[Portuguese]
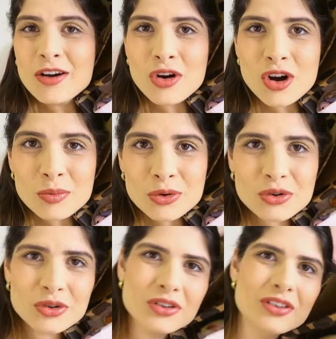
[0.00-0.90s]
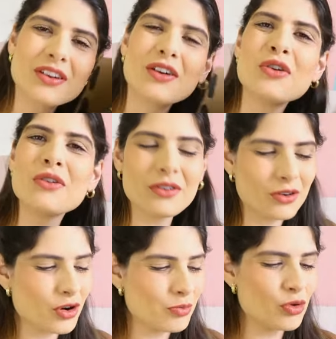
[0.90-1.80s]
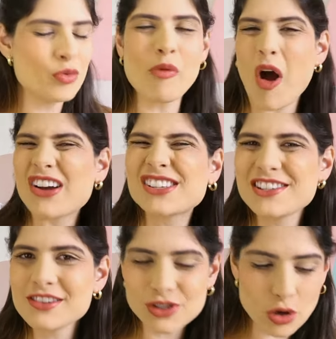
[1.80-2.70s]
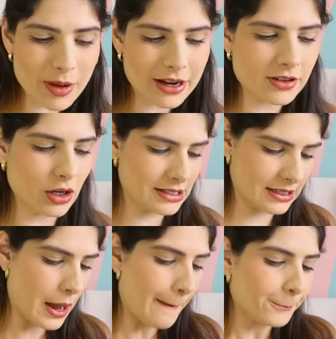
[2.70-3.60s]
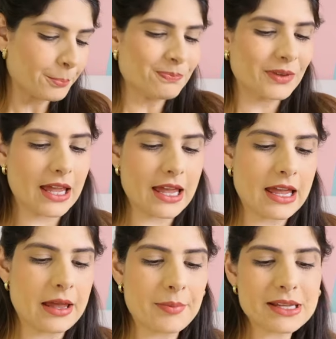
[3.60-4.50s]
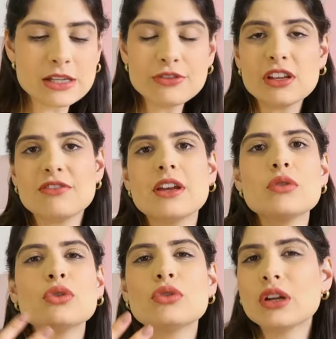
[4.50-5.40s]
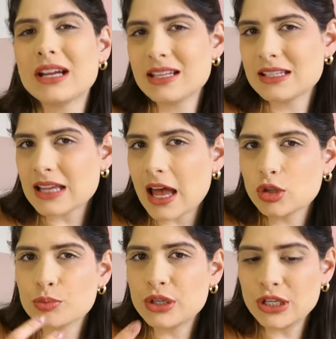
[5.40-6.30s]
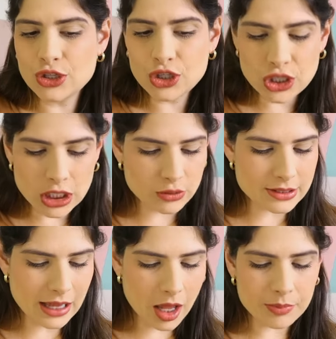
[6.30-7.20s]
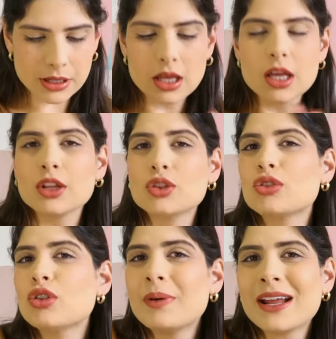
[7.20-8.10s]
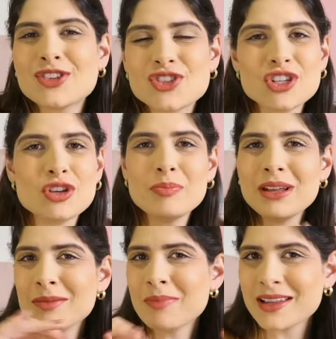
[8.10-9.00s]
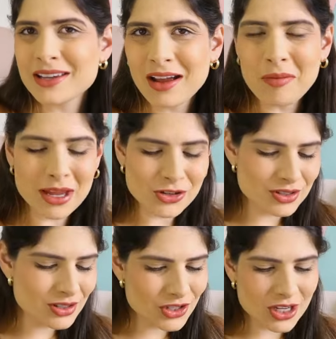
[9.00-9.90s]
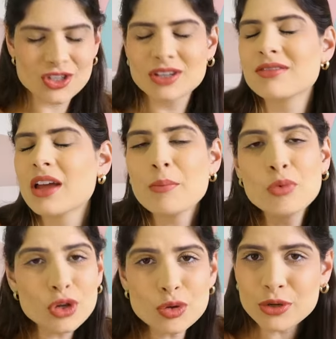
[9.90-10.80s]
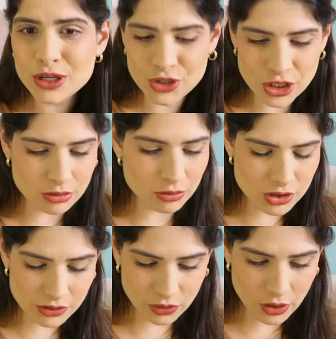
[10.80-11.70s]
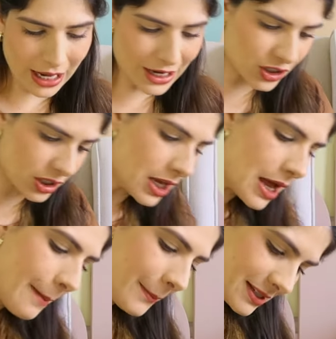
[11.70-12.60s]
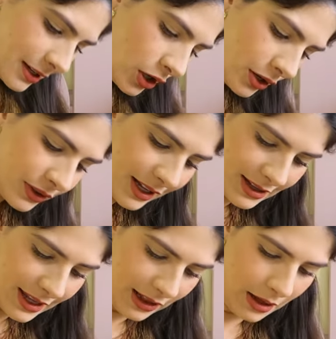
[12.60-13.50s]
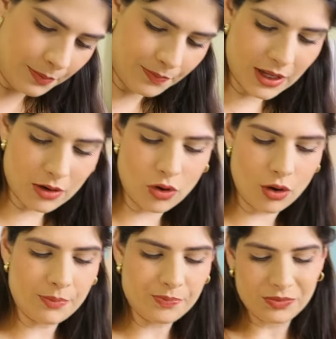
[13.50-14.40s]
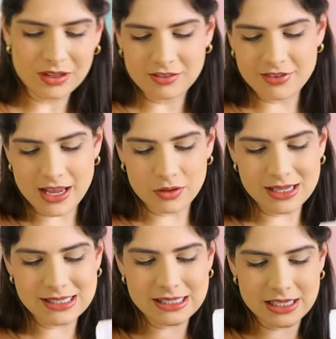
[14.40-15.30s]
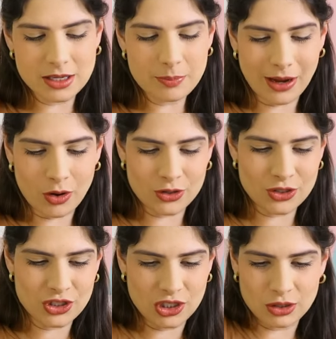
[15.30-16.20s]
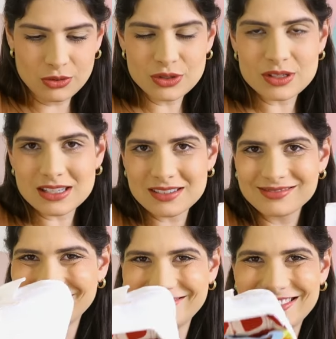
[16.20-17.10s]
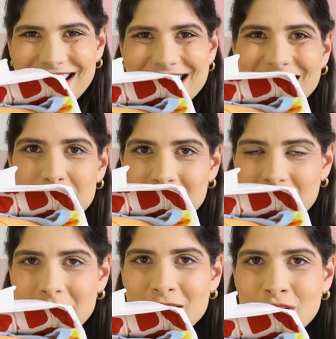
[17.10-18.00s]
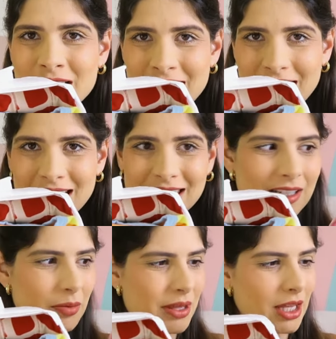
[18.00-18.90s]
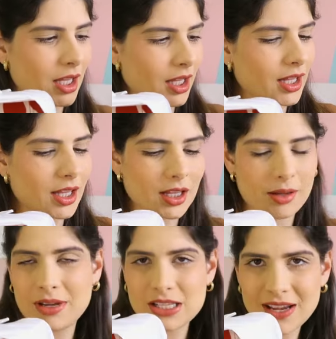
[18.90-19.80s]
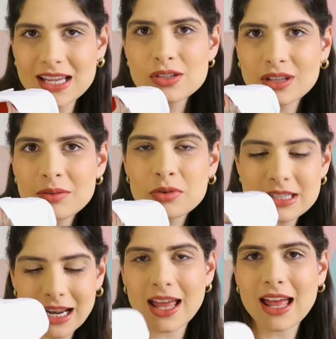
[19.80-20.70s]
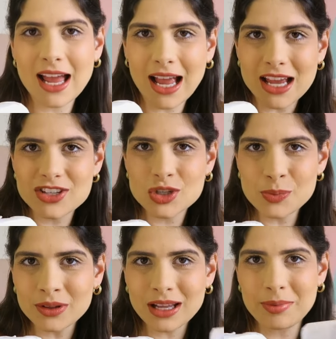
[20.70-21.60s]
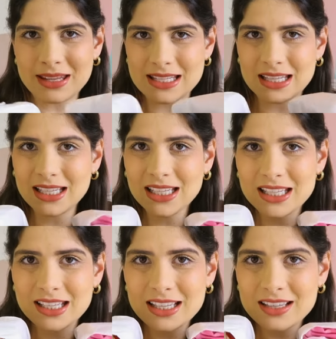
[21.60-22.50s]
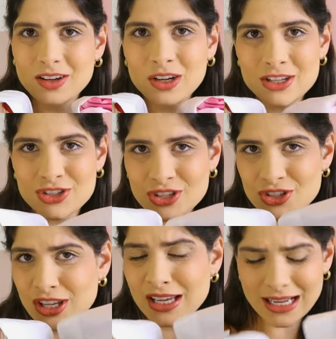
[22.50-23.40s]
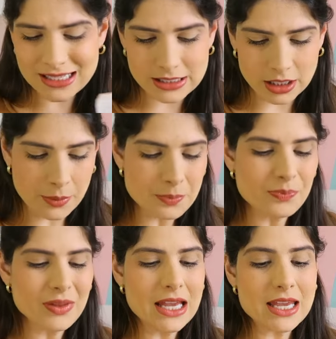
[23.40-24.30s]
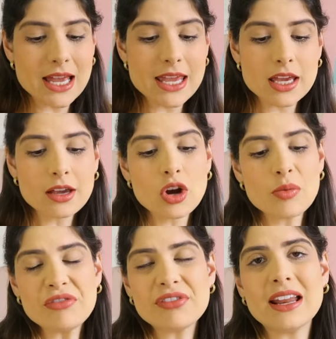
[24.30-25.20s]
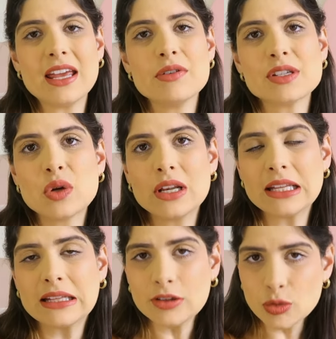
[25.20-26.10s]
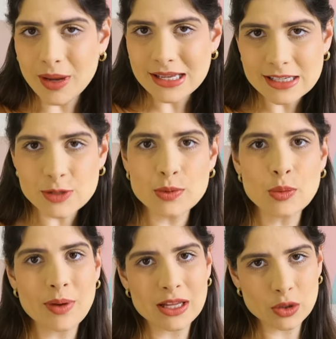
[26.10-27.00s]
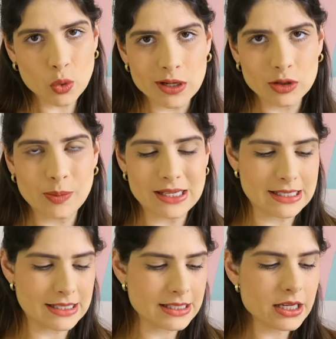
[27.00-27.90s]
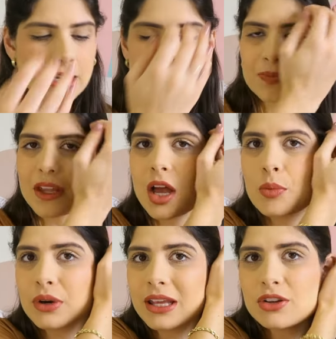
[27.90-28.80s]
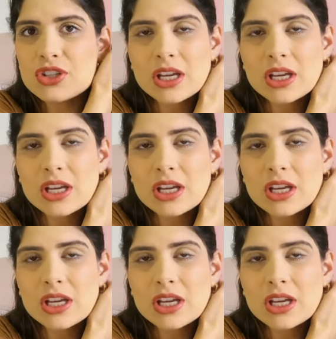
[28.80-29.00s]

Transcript: eu como como unboxing sou maravilhosa. É, mas enfim, veio tudo organizado, bonitinho, sabe? Dobradinho, milimetricamente, assim, gente, muito bonitinho, eu não tive coragem. Mas agora eu vou ter que ter, né? Então, ó, vieram assim, em pacotinhos. Ó, assim dá pra ver melhor, né, Tami? Mais fácil do que mostrar a caixa de ponta cabeça, né? Olha, gente, que gracinha. E aí, como eu falei, eu escolhi tanto peças pro Pedro quanto pra Cecília, porque eu